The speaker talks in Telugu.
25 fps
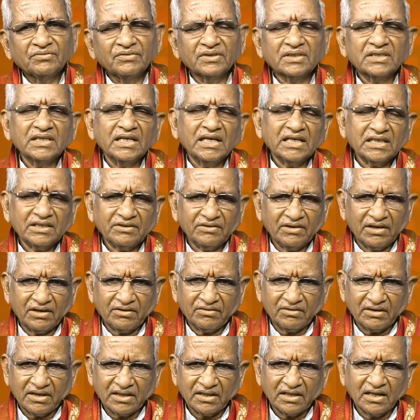
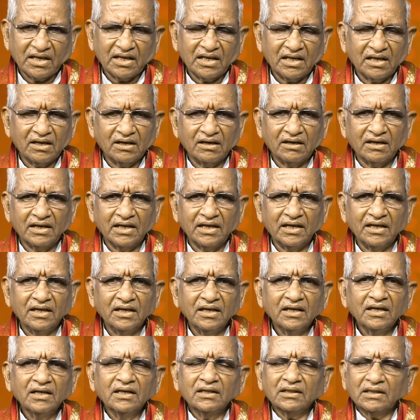విశేషమైనటువంటి దానాలని
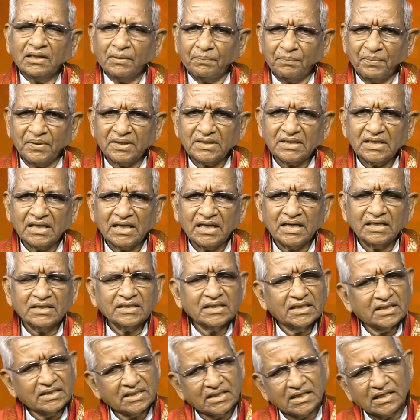తప్పనిసరిగా
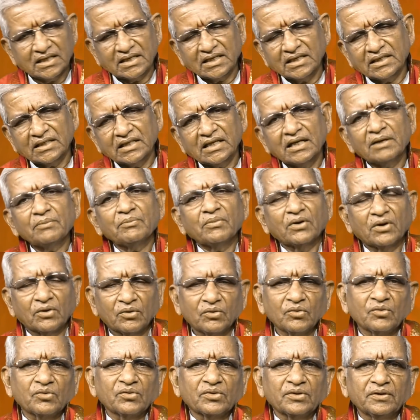చేసినట్టయితేనే
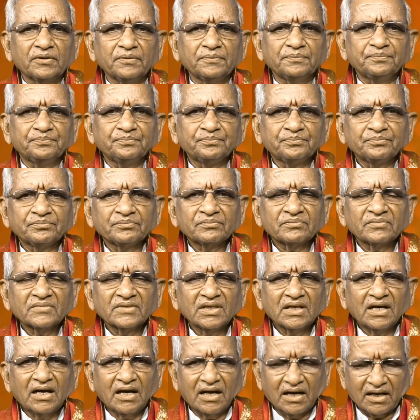బాగుంటుంది
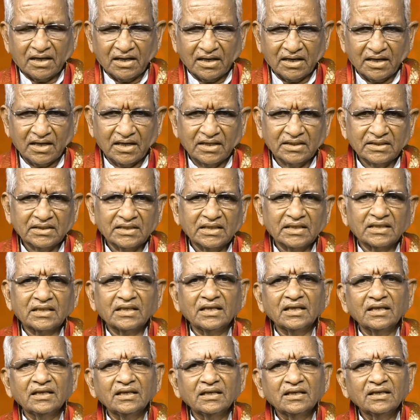ఆ కారణం
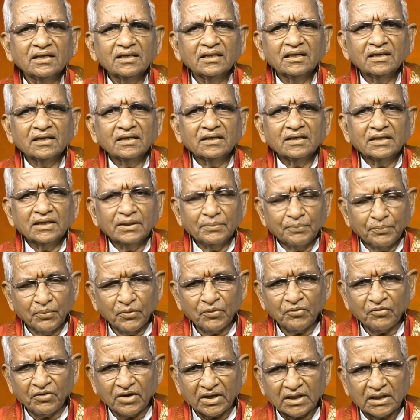చేత
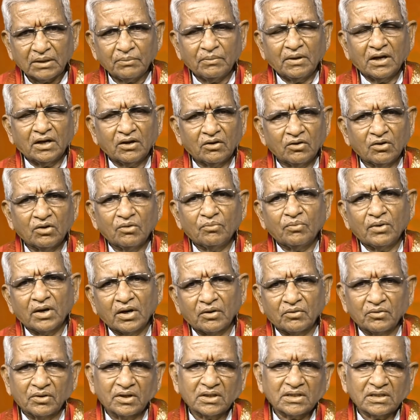ఇప్పుడు వర్తమానంలో
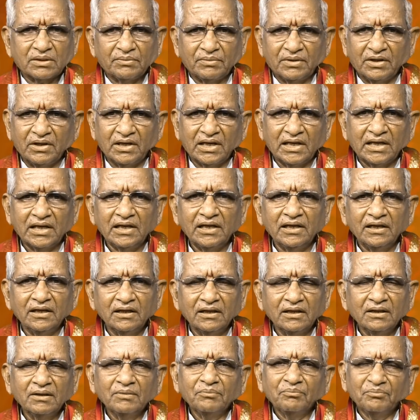బాగున్న సమయాన్ని
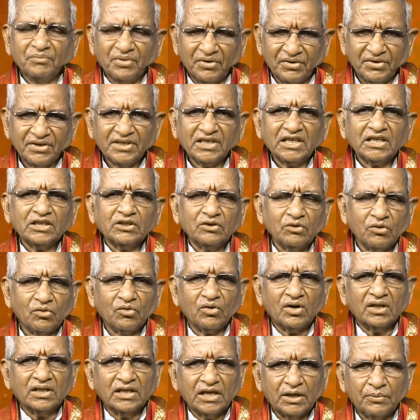భవిష్యత్తులో
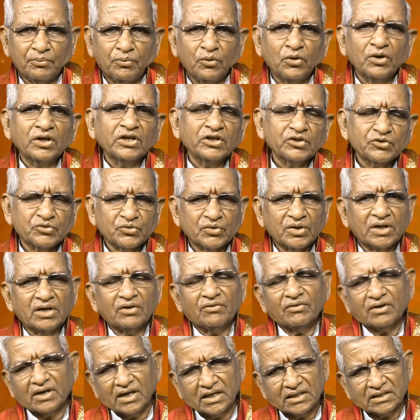కూడా దీన్ని పొడిగించుకునే
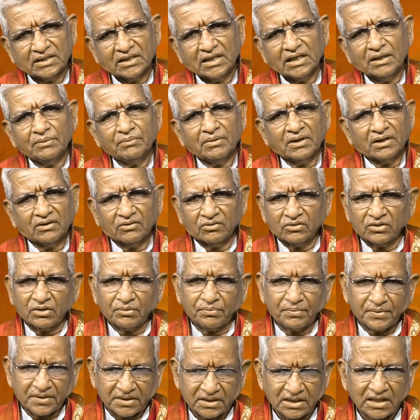అవకాశాన్ని
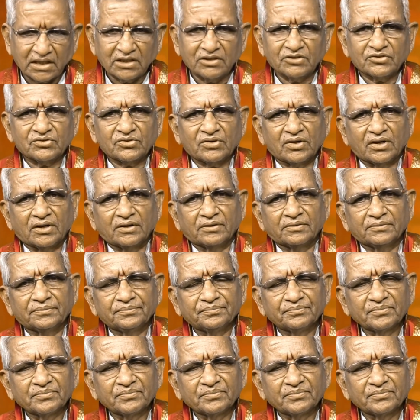భగవంతుడు ప్రసాదిస్తున్నాడు